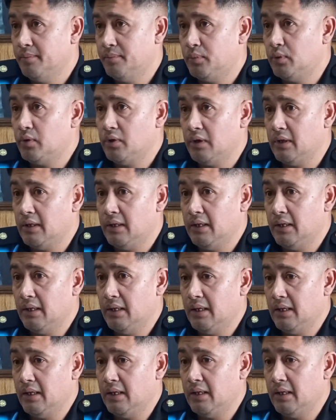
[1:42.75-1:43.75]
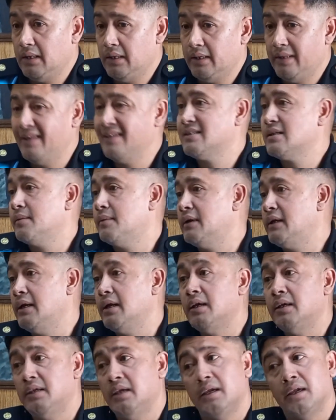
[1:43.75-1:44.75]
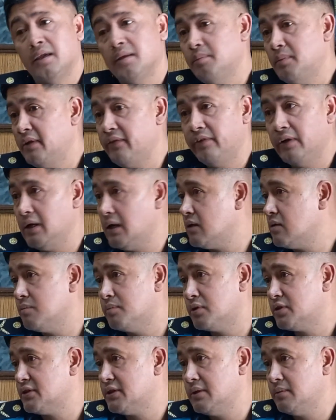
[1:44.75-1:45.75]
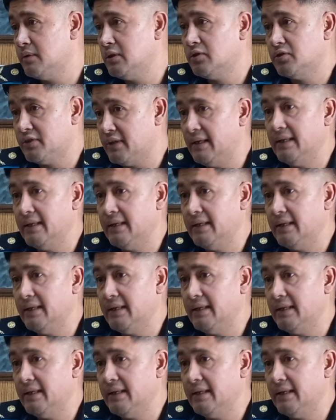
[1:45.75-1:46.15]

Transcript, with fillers: porque y de esa manera y ejemplificar con procedimientos.